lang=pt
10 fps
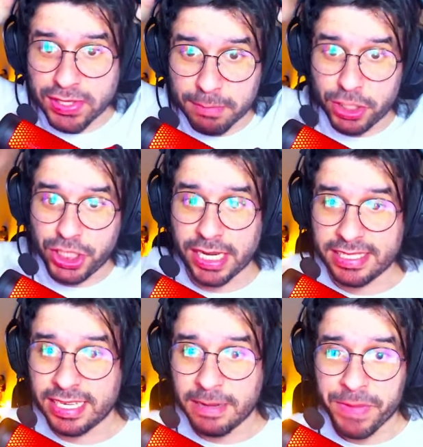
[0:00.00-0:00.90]
não temos
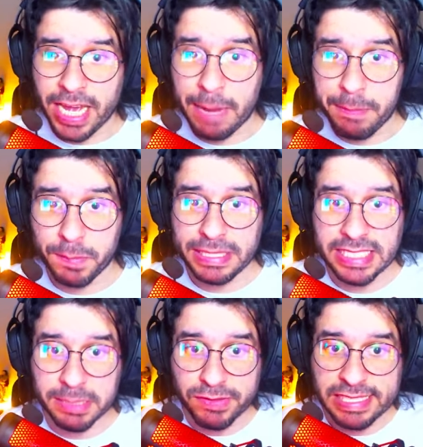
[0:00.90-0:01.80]
chance! Rápido,
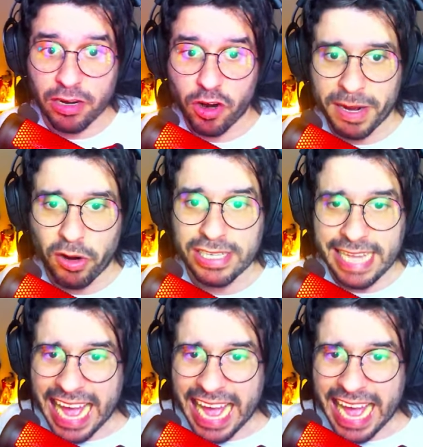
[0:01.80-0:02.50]
precisamos fazer alguma coisa